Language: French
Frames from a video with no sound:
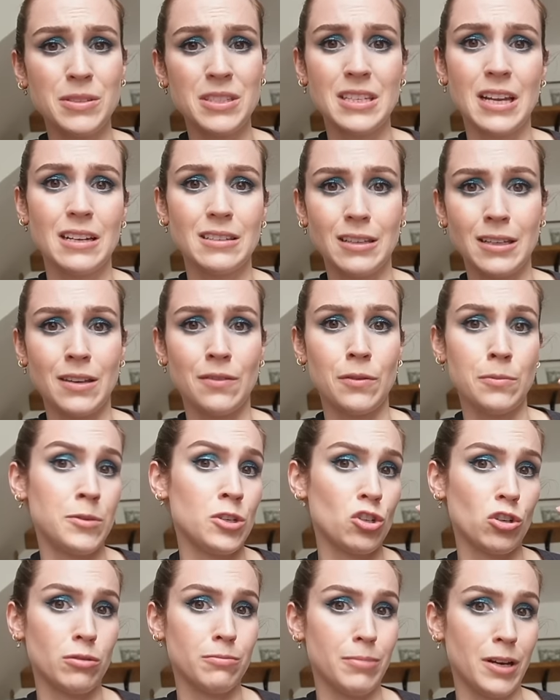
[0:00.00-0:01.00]
si dans le temps, il y avait mis
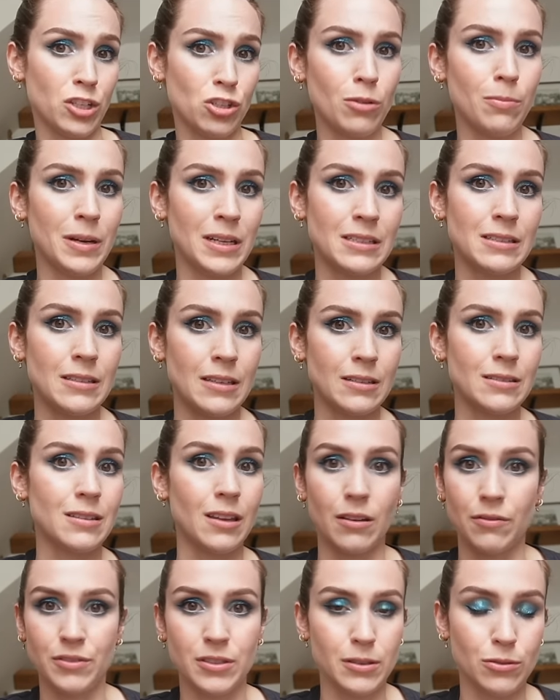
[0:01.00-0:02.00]
genre une bâche de plastique, ça
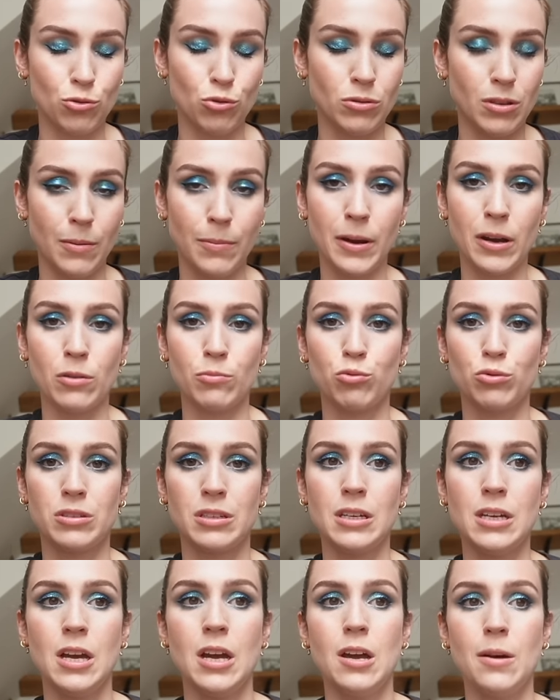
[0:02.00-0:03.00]
a fini tout le temps par
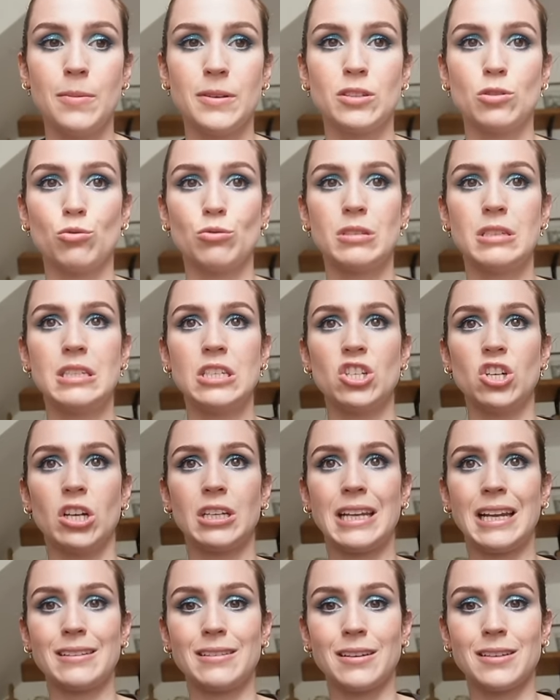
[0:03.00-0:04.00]
repousser, parce que t'as aussi genre
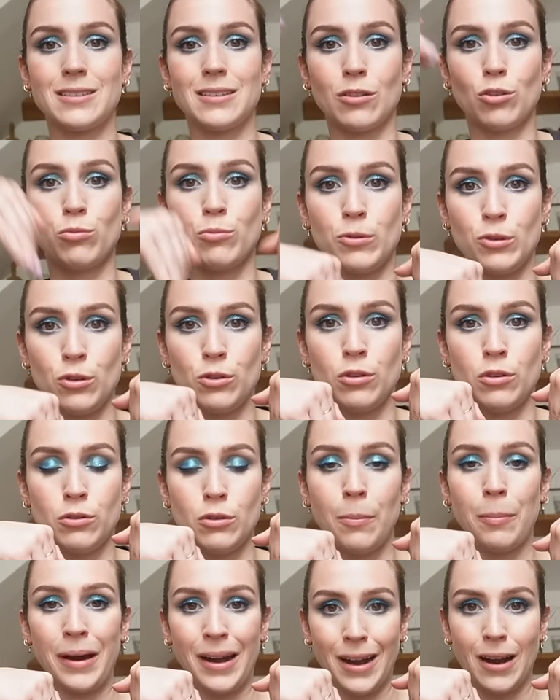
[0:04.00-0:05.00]
de la terre qui s'accumule
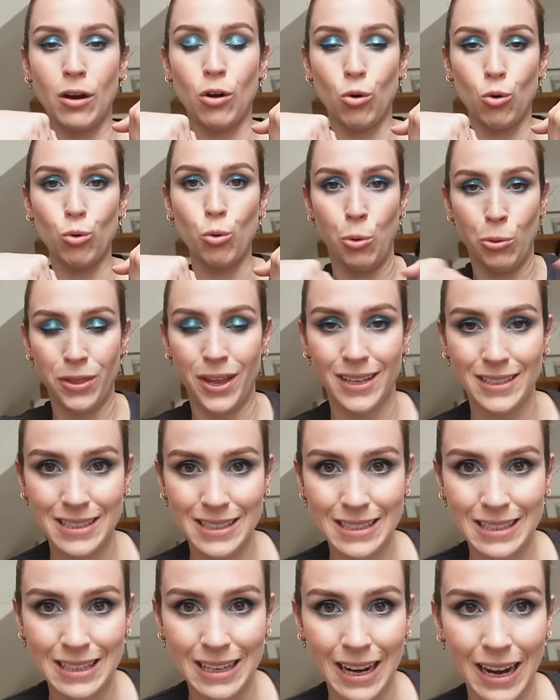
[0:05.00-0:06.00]
de par en haut dans la
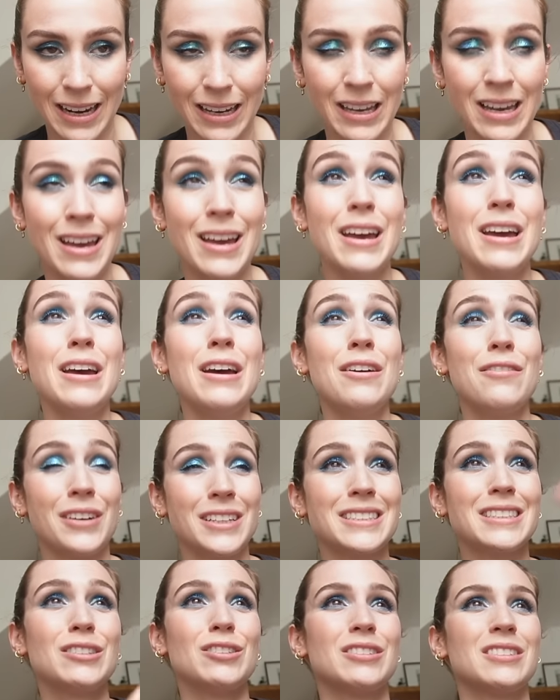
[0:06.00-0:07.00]
petite craque. Fait
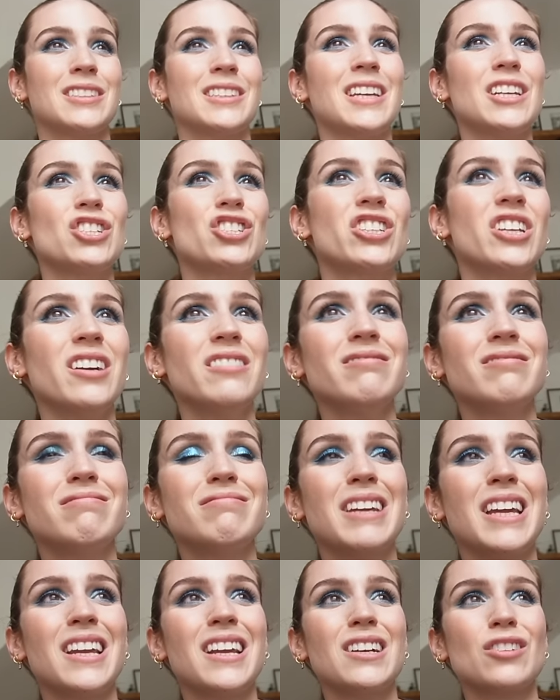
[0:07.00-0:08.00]
que c'est ça, c'est très chiant,
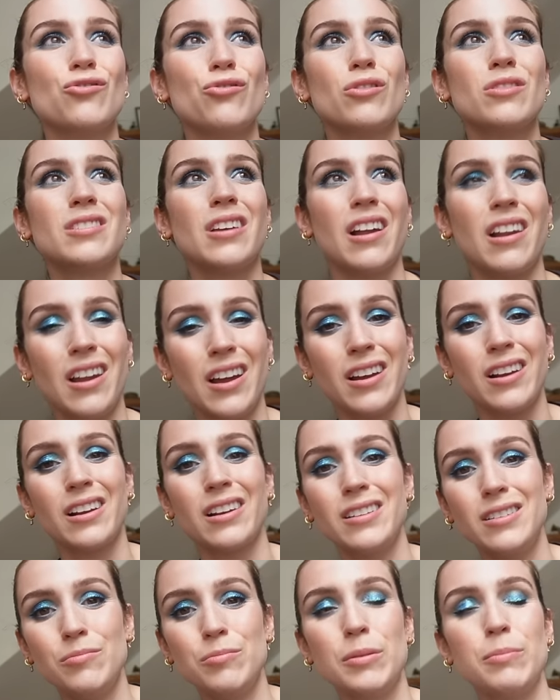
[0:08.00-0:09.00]
mais quand je veux que ça a l'air
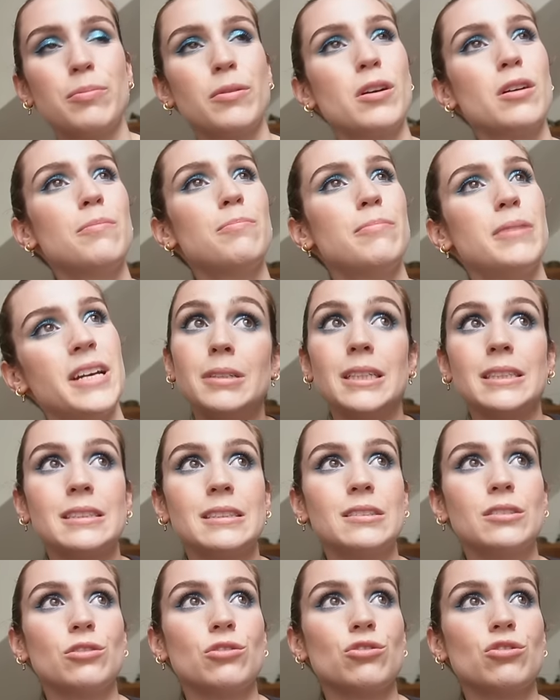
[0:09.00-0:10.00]
clean puis propre, ben, ben
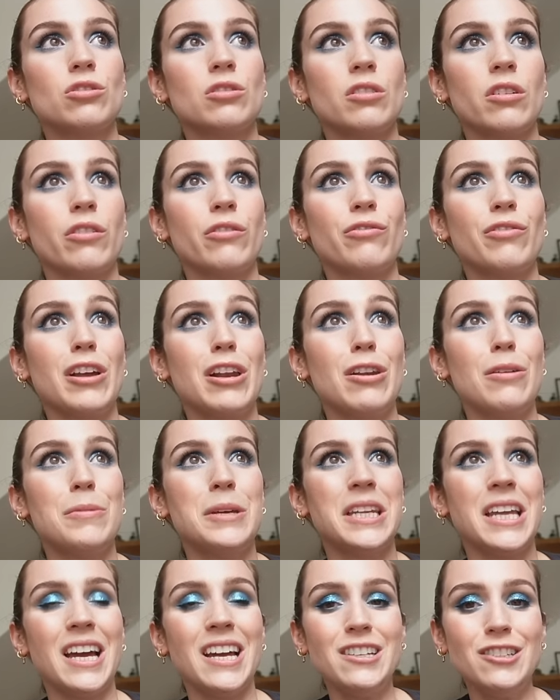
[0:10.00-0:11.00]
c'est ça, je fais le
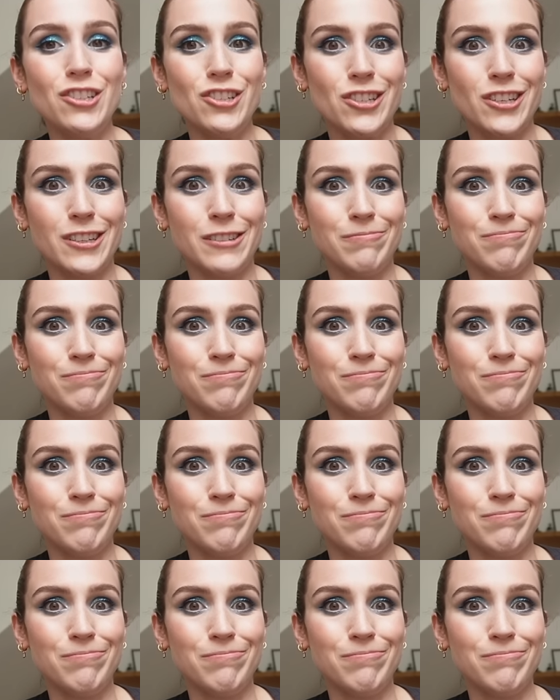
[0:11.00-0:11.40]
ménage